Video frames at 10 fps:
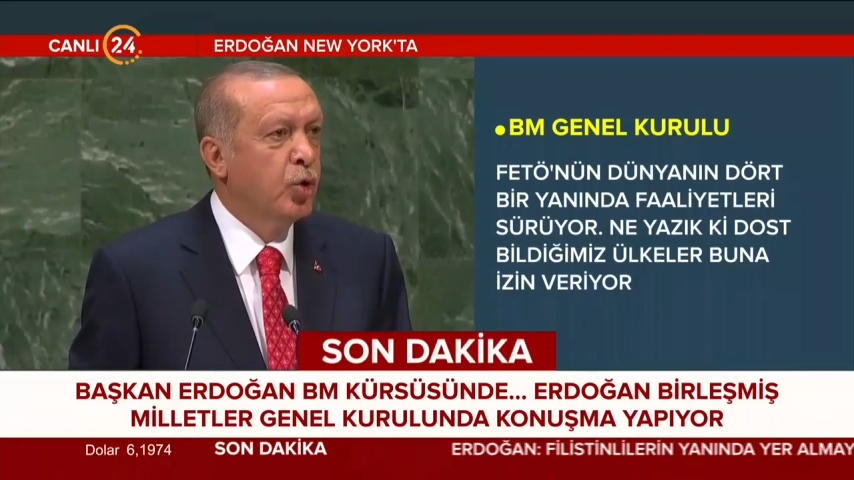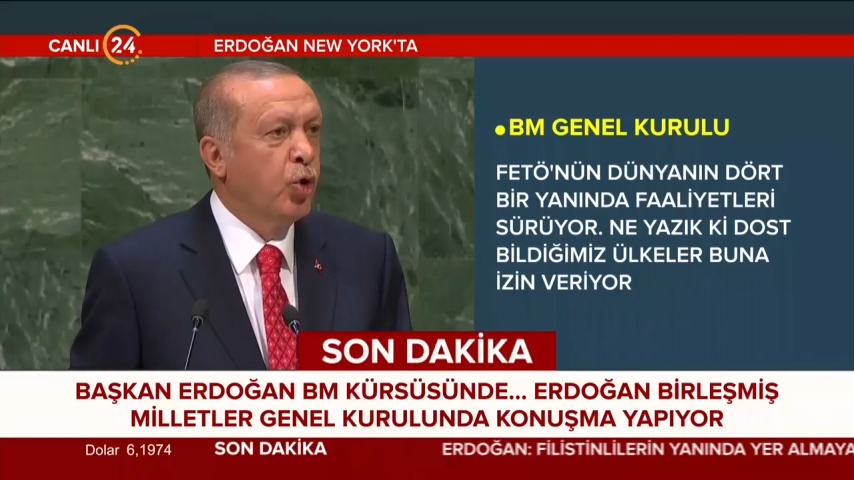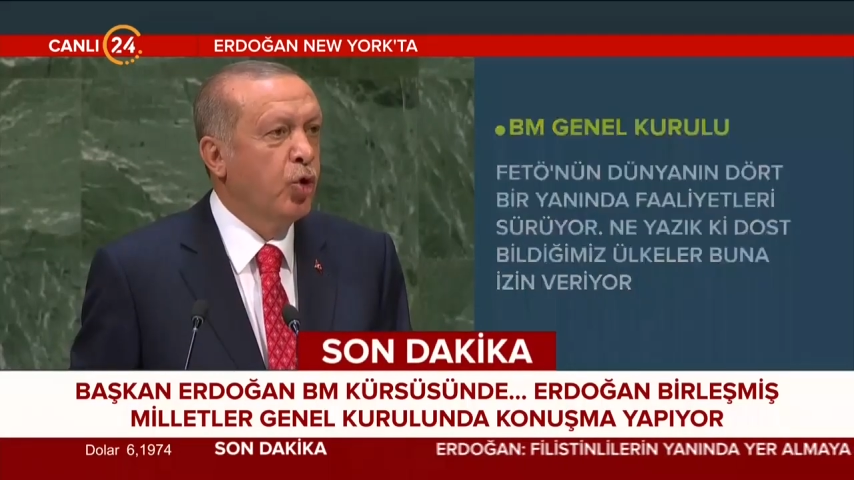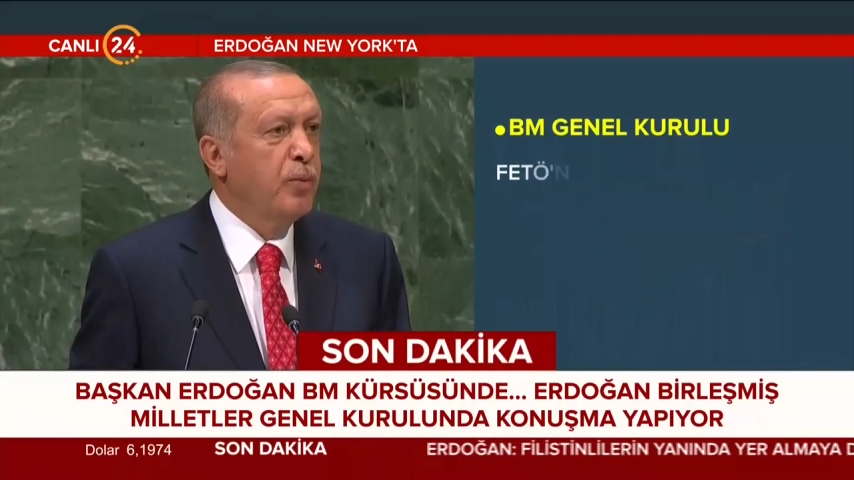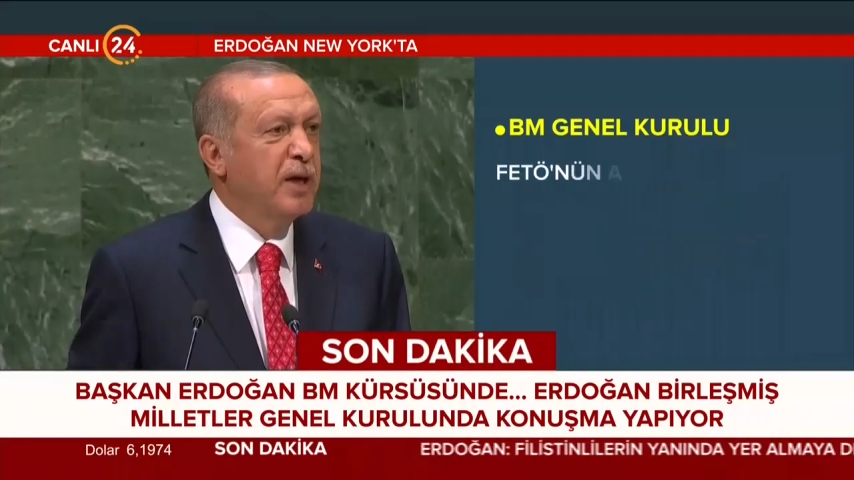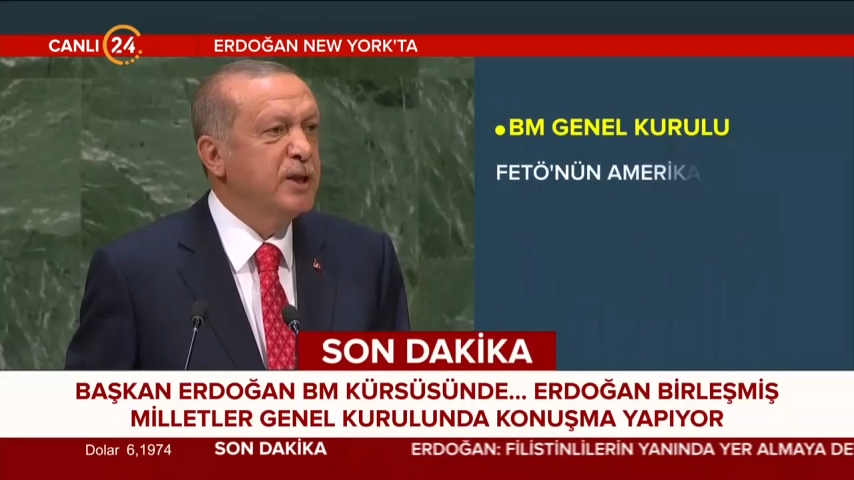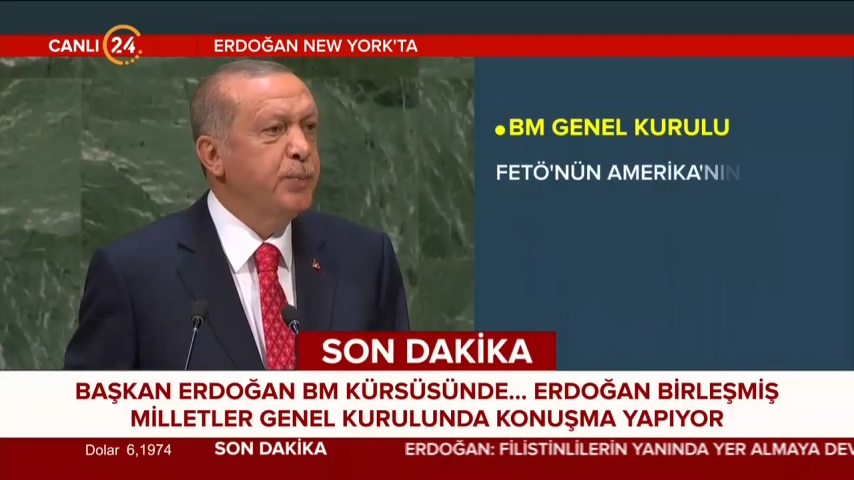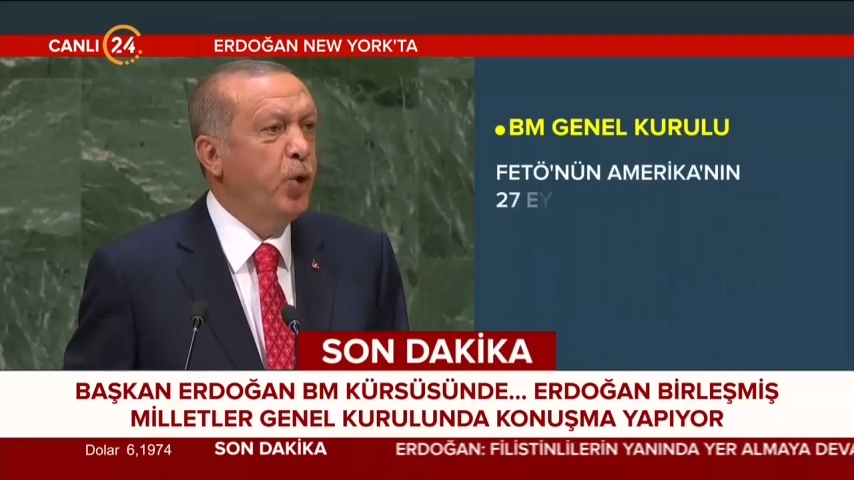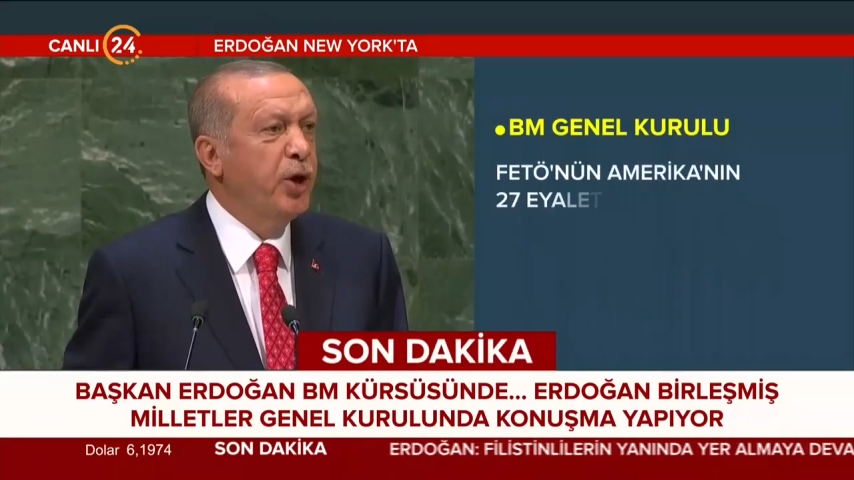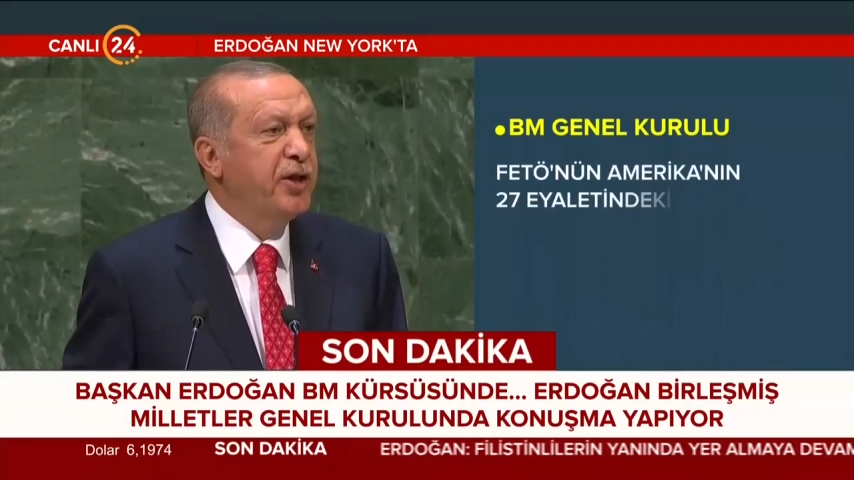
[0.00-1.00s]

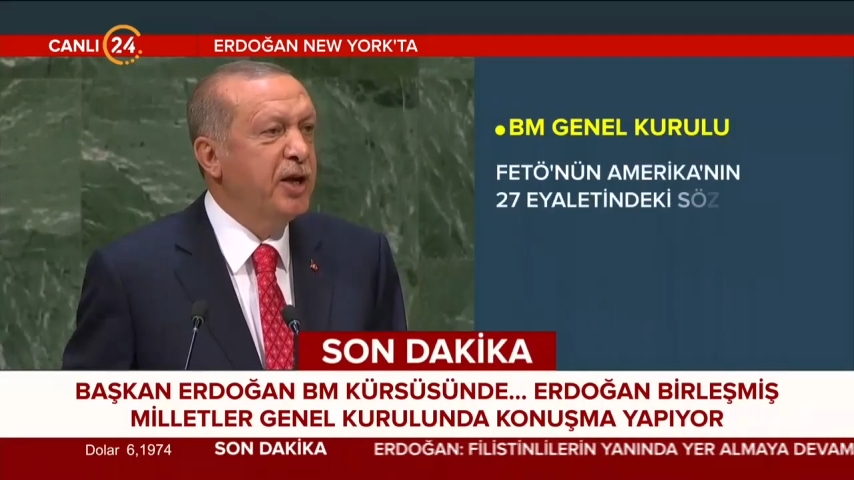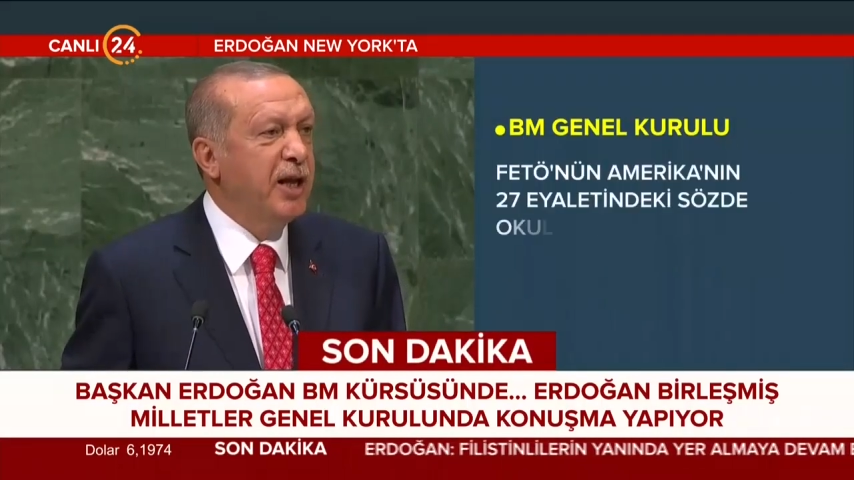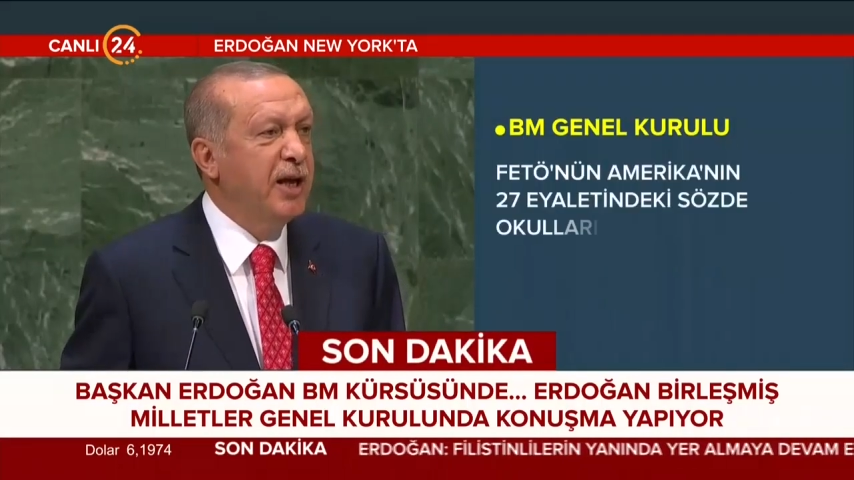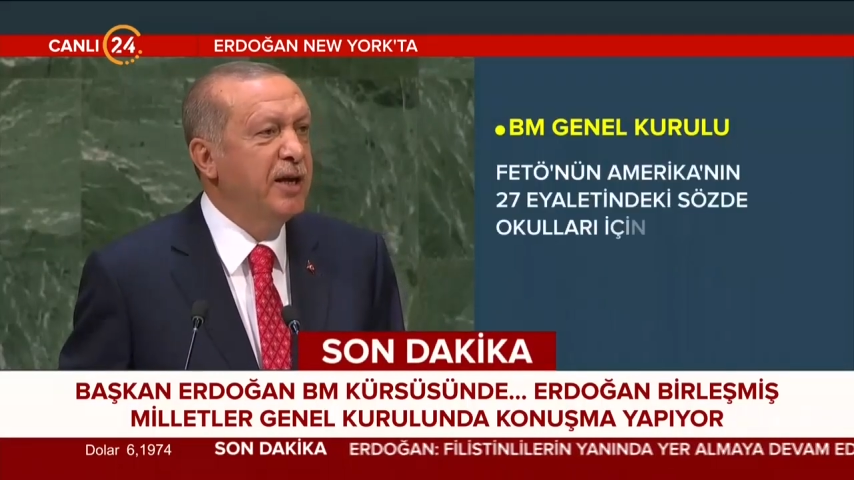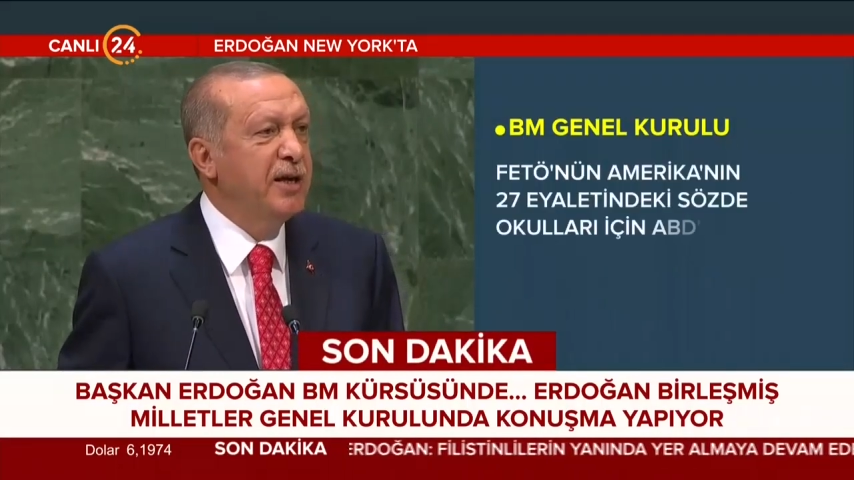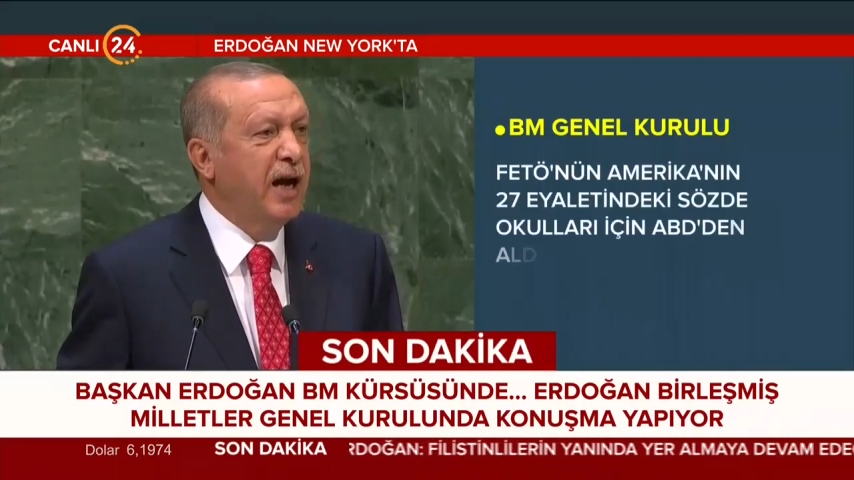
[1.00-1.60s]
korumacı politikaların